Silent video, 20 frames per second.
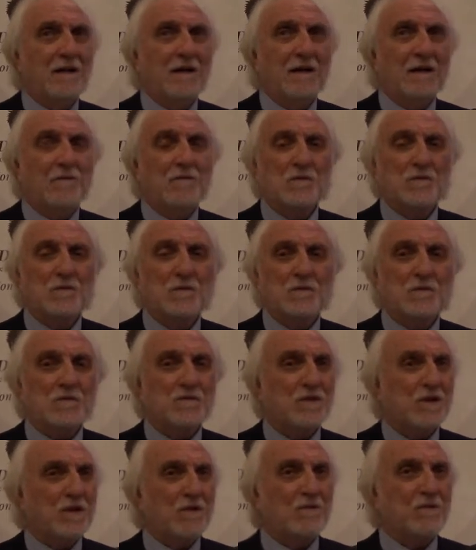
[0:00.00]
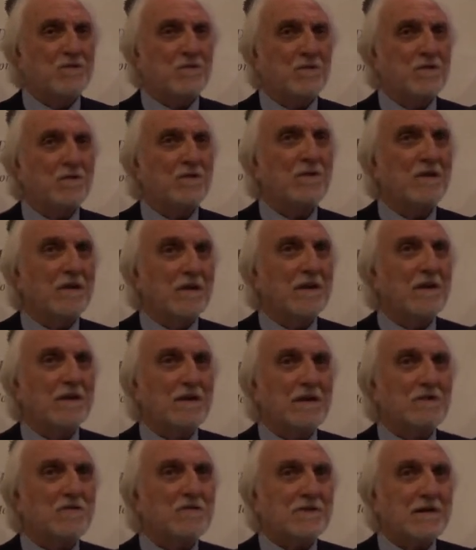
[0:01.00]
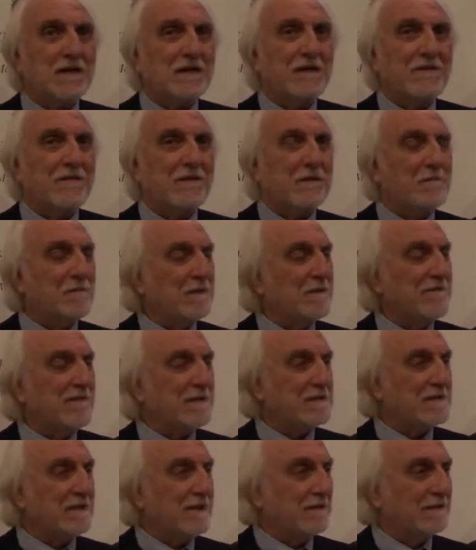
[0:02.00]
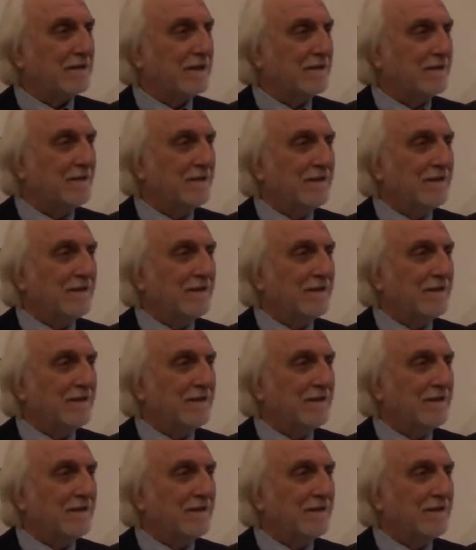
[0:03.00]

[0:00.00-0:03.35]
a Montepulciano un giorno, la, la città ne avrebbe devastata.